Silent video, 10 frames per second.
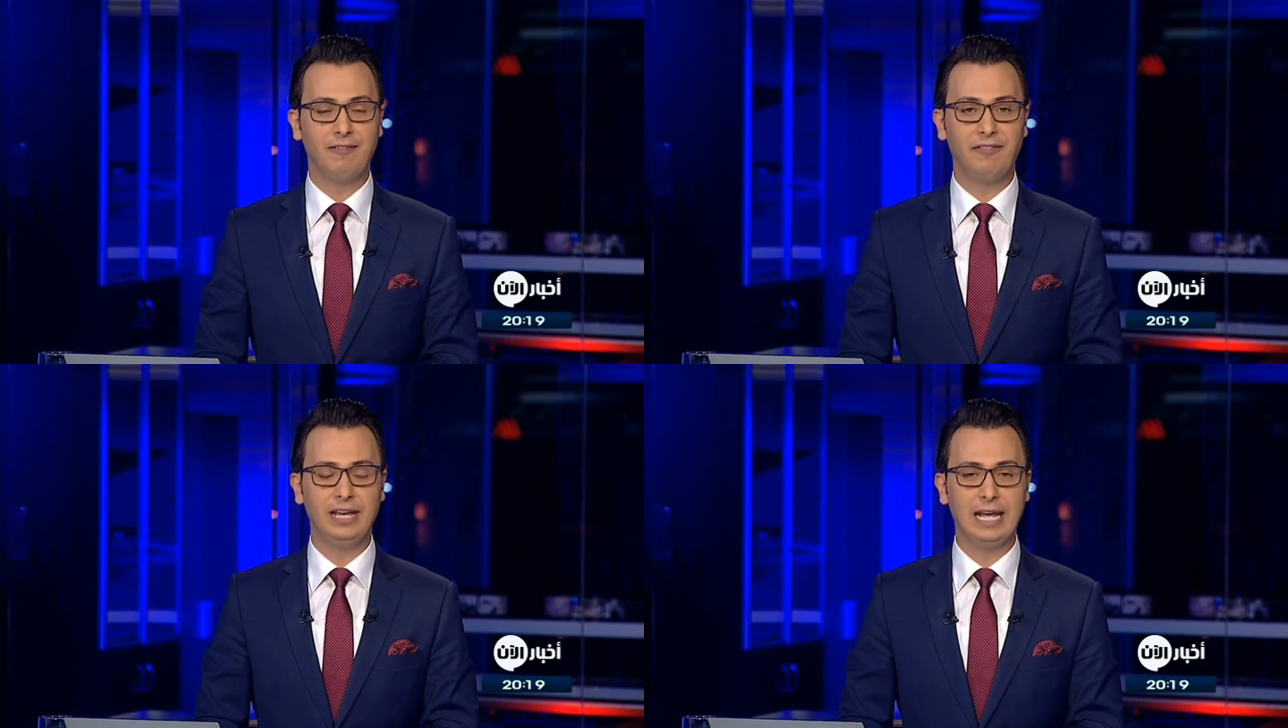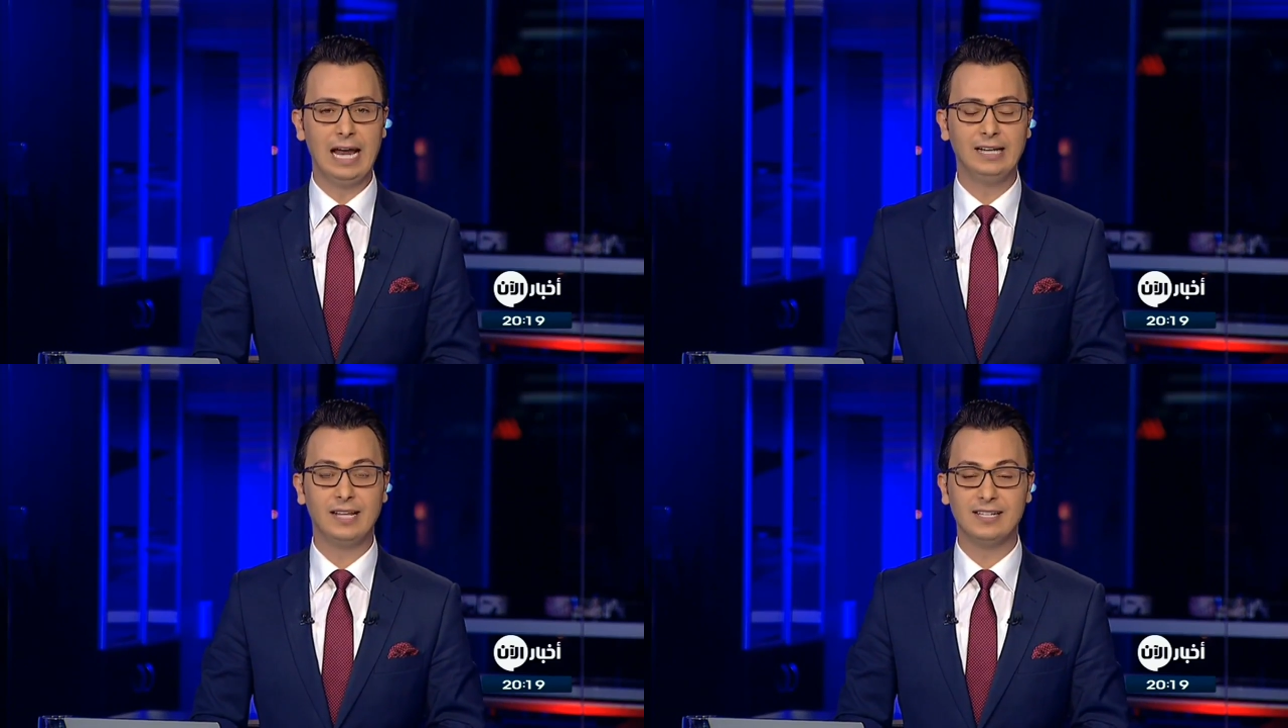في
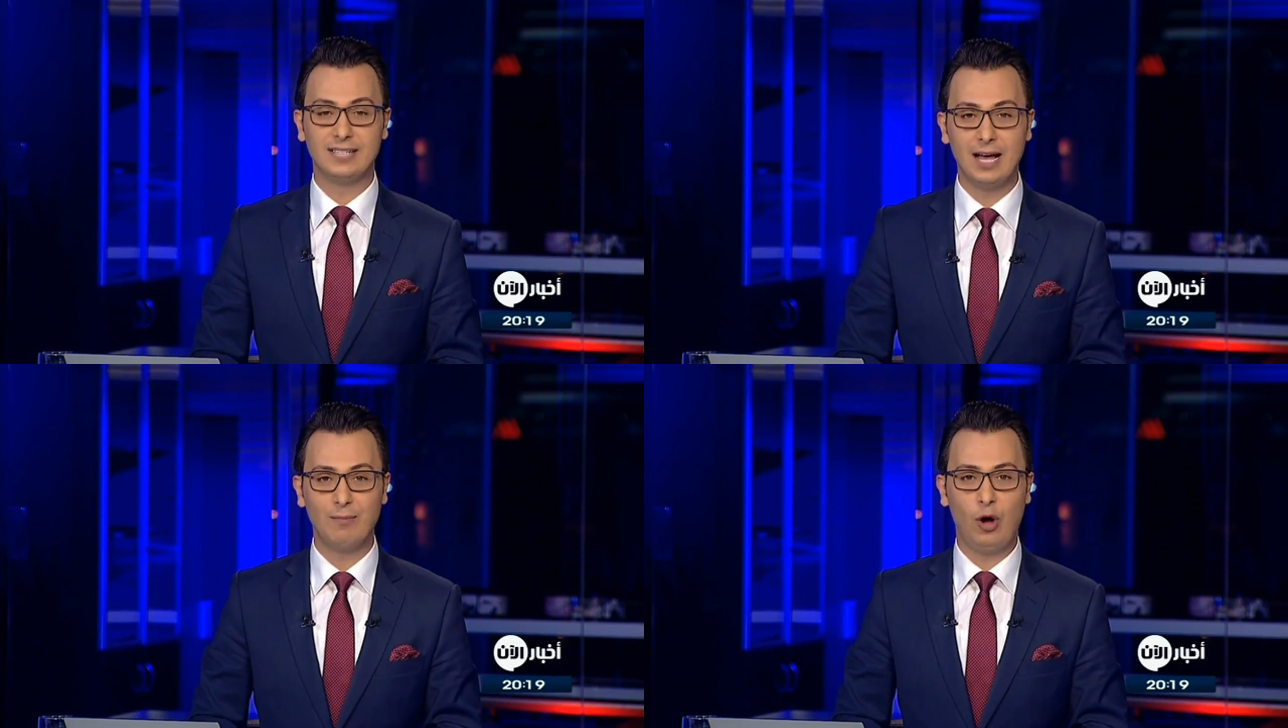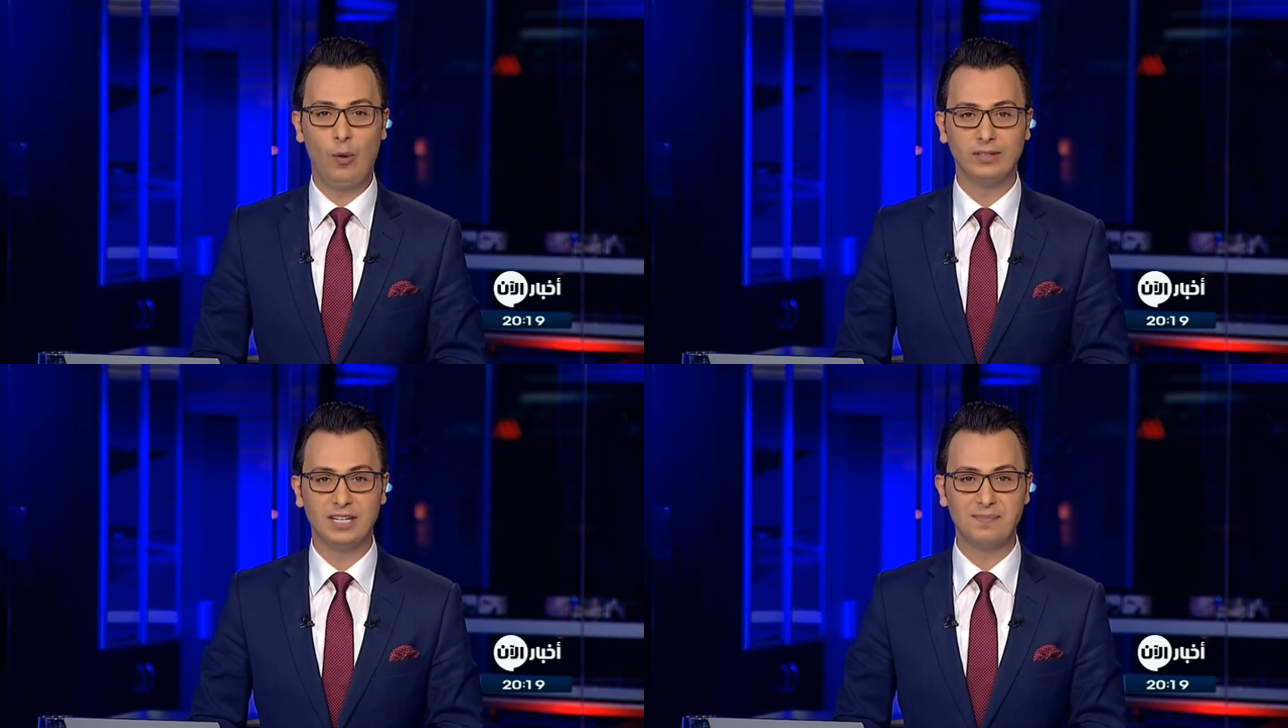التسامح
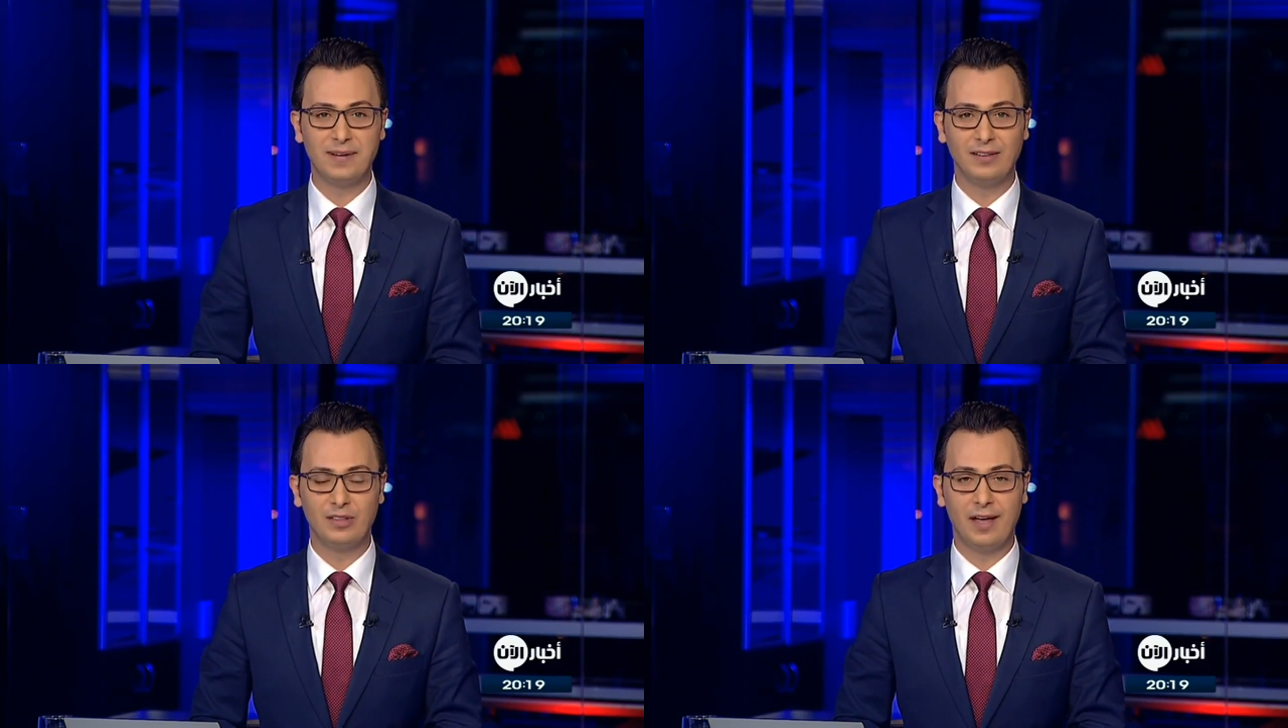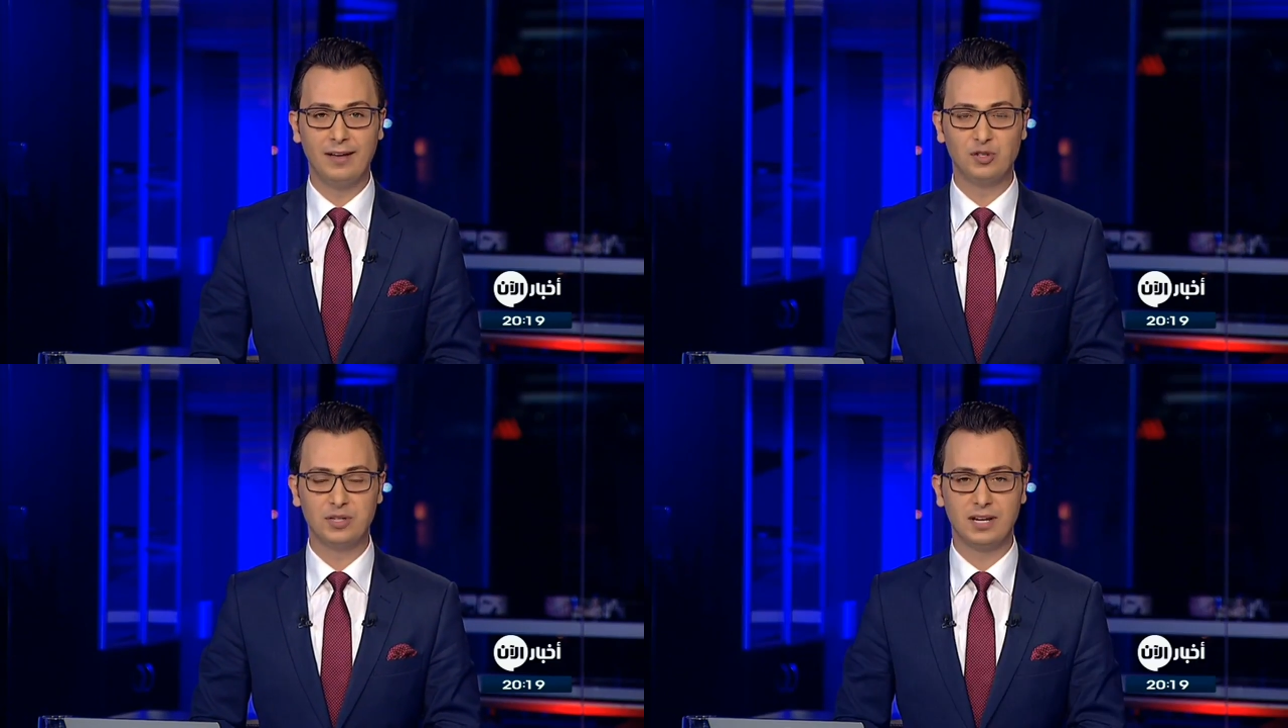وتسمية
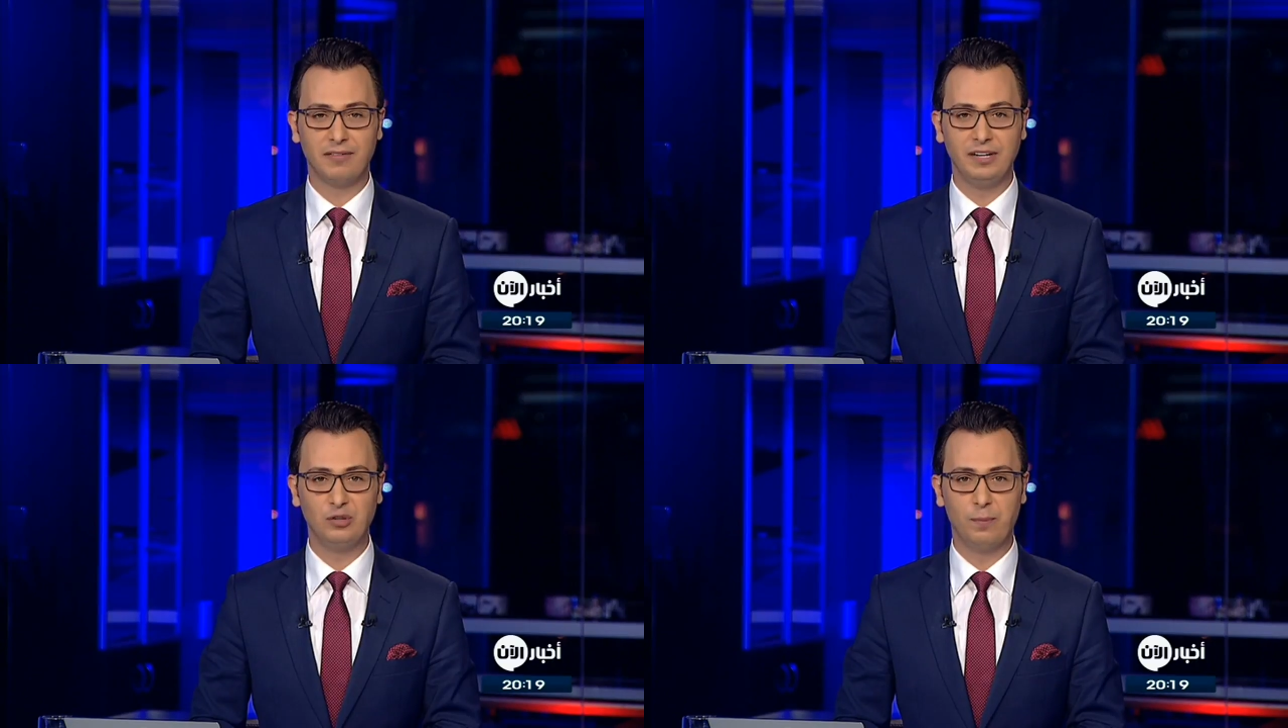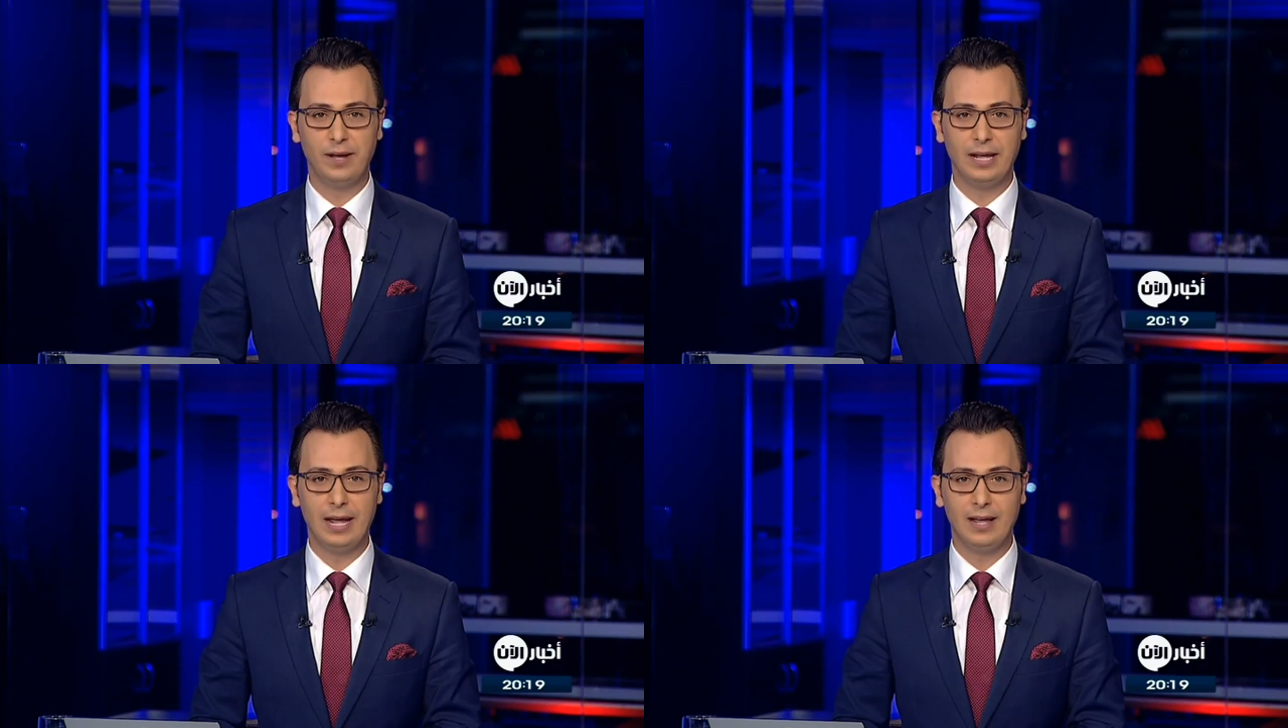جسر في دبي